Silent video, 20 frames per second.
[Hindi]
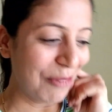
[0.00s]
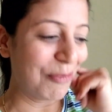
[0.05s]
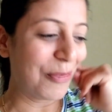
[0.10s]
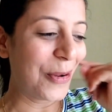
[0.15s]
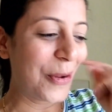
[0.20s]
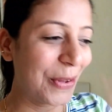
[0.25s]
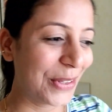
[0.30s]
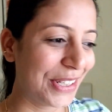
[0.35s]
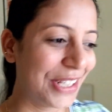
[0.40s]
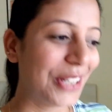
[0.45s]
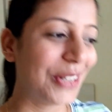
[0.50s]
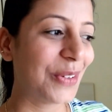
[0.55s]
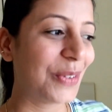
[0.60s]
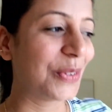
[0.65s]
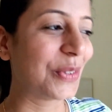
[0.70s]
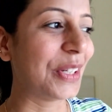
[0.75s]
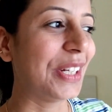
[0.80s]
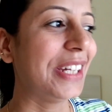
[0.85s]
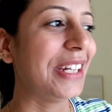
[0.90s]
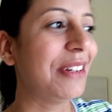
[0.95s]
बहुत दिन
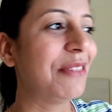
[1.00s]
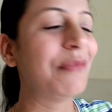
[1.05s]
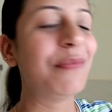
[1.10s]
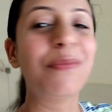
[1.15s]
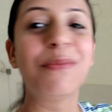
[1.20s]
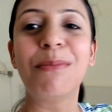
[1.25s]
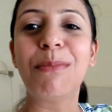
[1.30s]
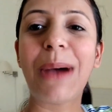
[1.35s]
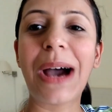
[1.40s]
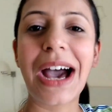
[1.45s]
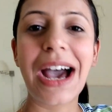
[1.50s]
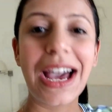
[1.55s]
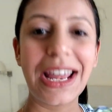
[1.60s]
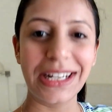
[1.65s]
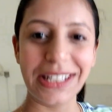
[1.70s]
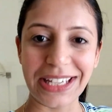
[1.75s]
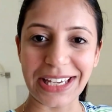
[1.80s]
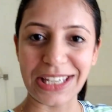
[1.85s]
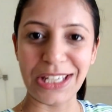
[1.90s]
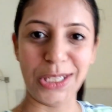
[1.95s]
हो गए
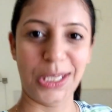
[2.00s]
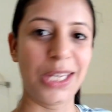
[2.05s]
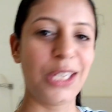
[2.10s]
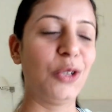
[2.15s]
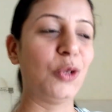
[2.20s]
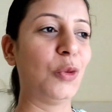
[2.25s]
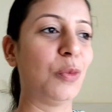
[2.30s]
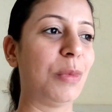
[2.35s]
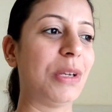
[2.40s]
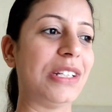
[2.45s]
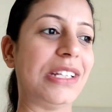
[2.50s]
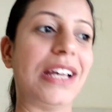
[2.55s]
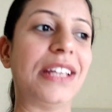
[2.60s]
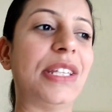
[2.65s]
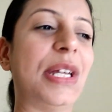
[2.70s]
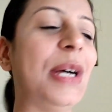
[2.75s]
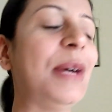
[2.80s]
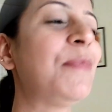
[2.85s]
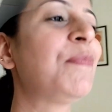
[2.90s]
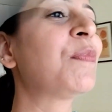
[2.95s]
बाहर गई नहीं हूँ मैं
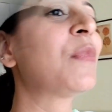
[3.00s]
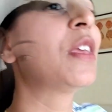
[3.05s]
ज़्यादा